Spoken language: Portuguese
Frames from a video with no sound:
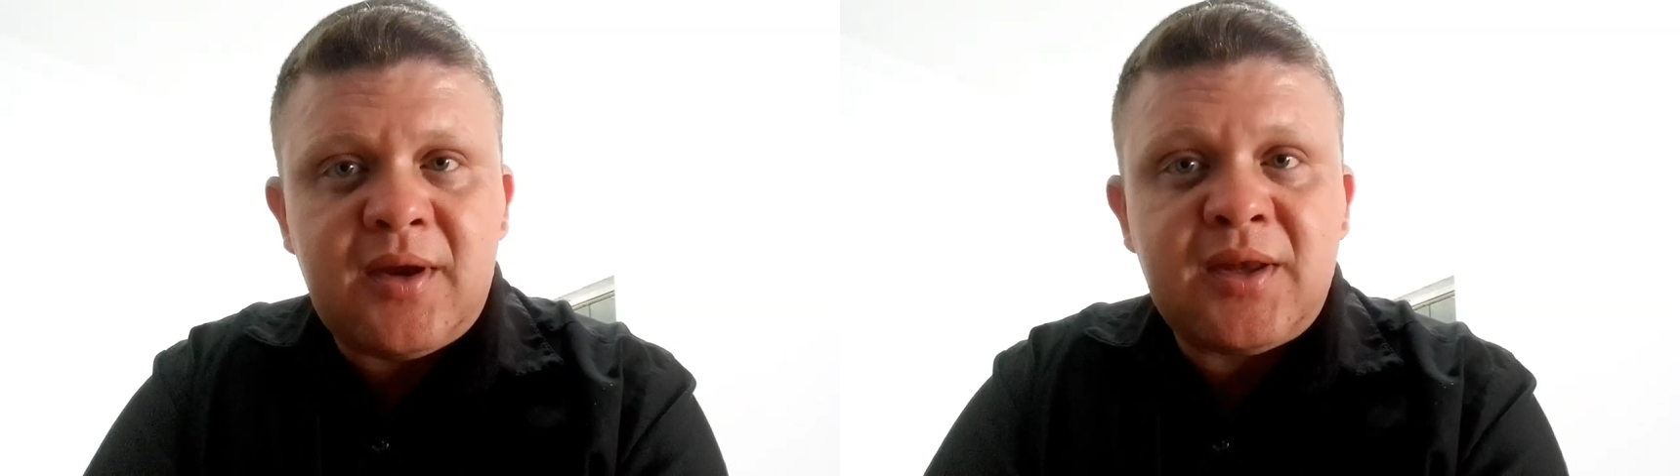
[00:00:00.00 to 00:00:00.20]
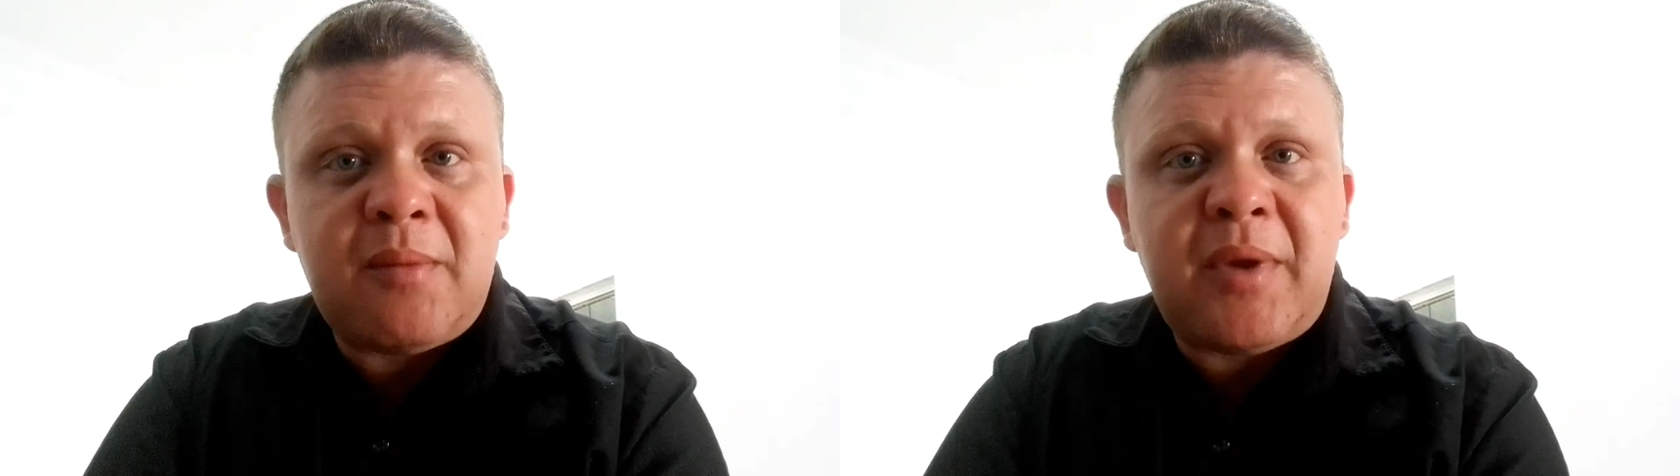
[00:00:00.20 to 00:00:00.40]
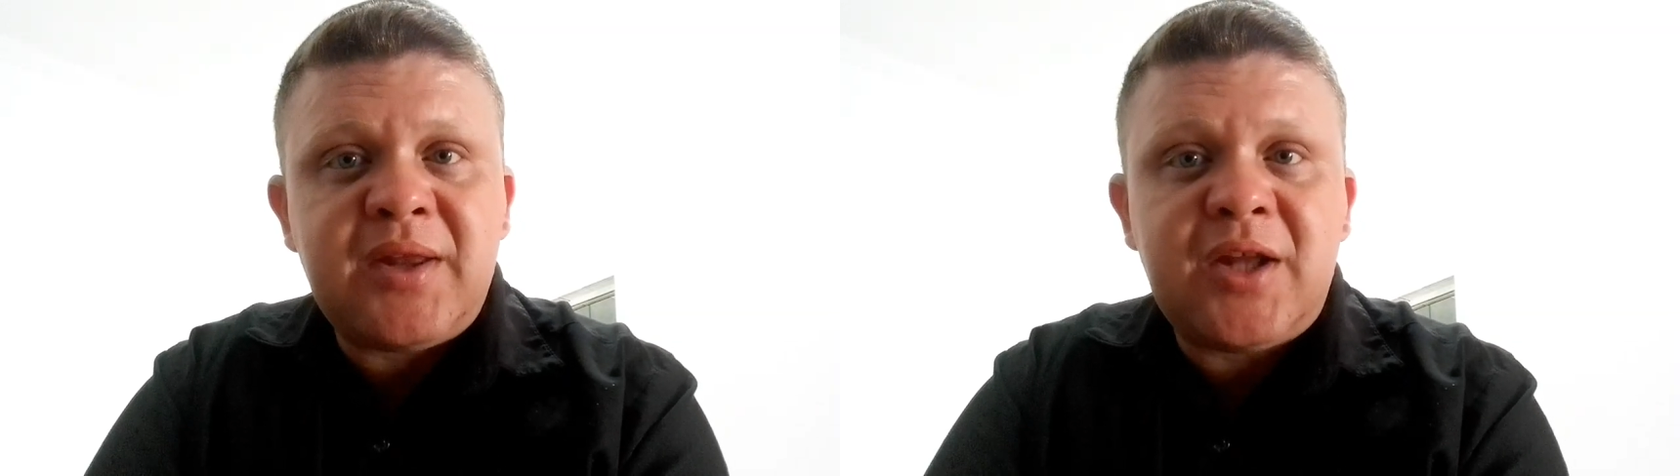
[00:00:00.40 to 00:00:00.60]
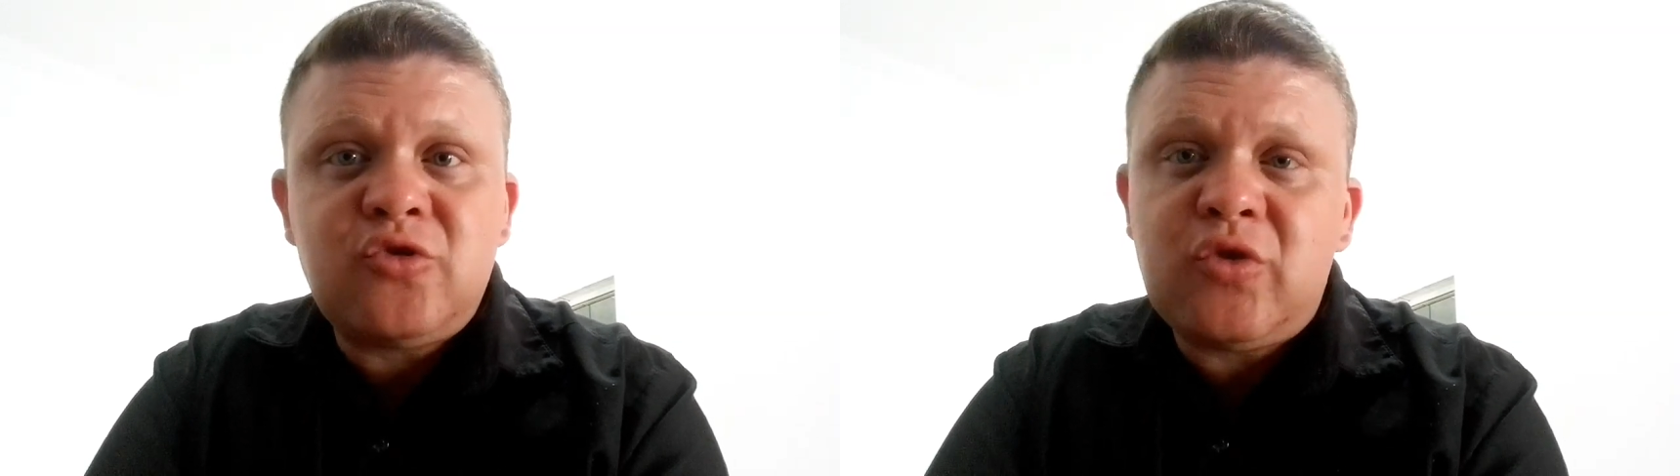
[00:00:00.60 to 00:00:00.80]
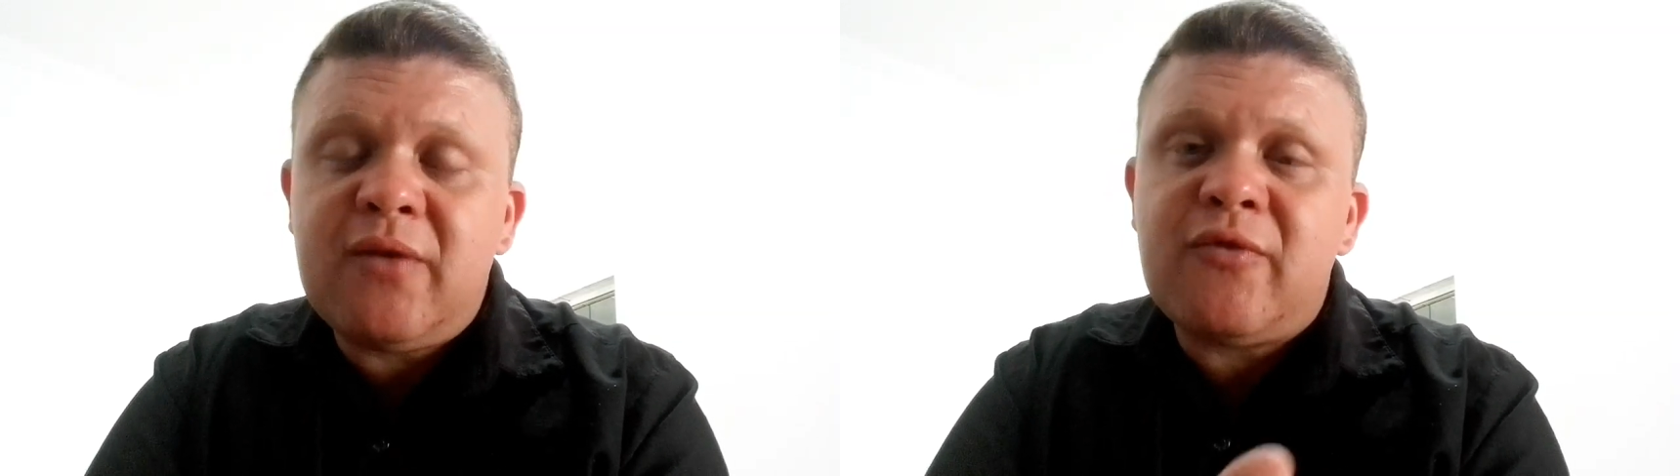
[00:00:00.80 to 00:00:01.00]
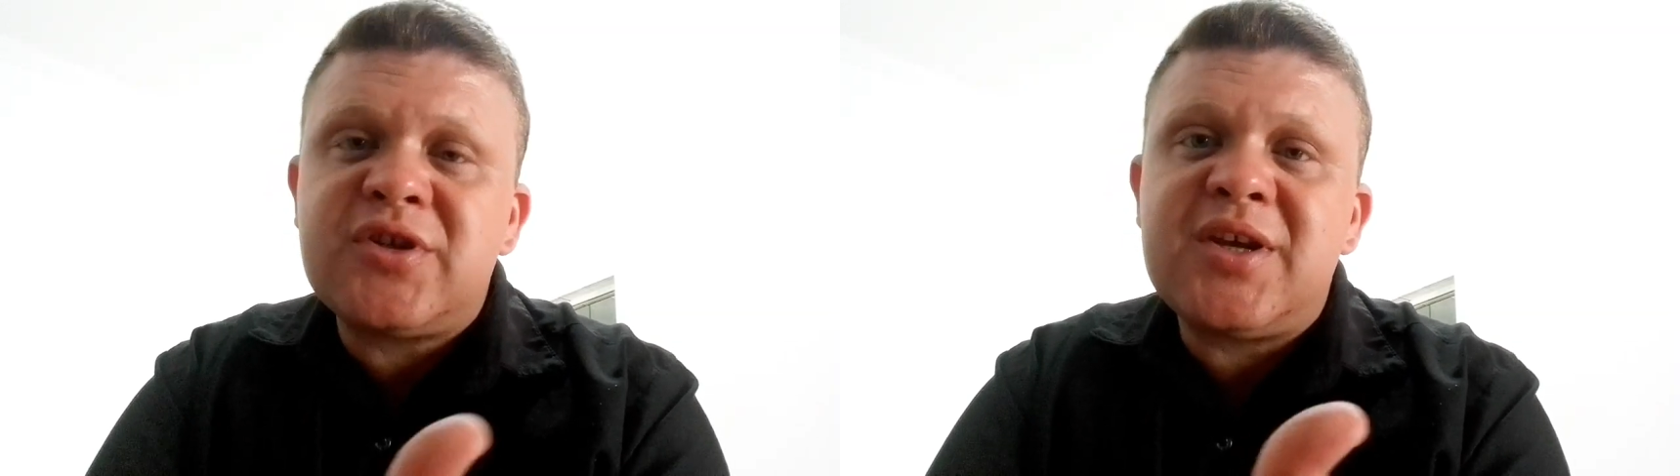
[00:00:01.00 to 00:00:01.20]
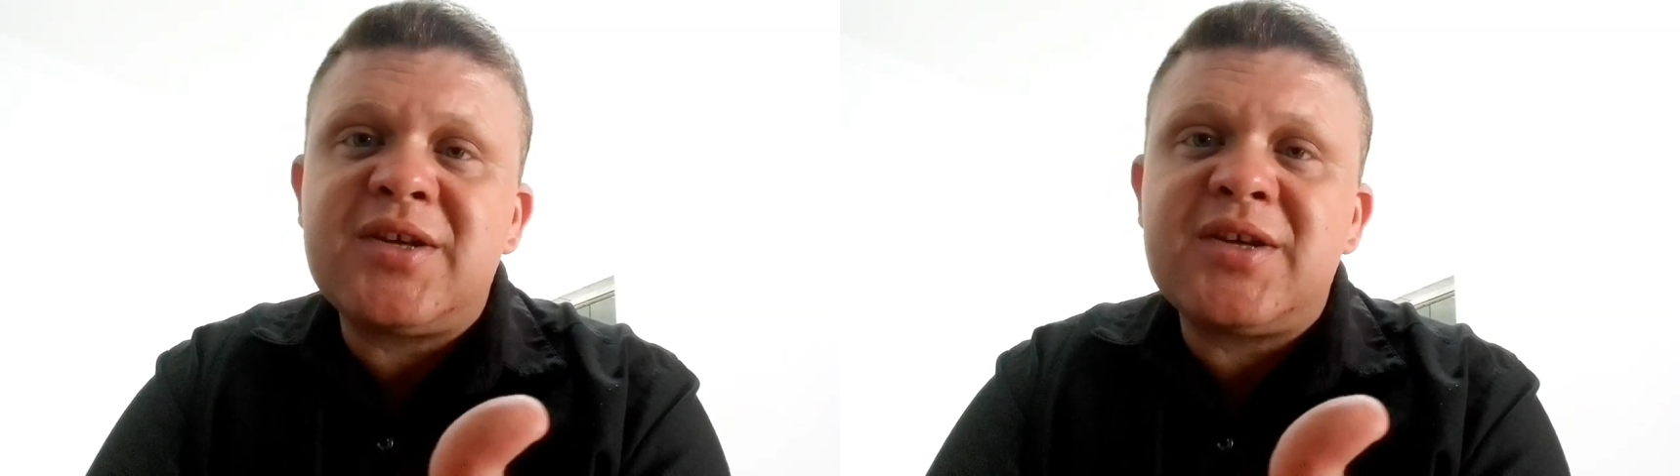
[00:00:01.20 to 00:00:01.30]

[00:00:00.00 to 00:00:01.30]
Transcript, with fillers: Independente do que você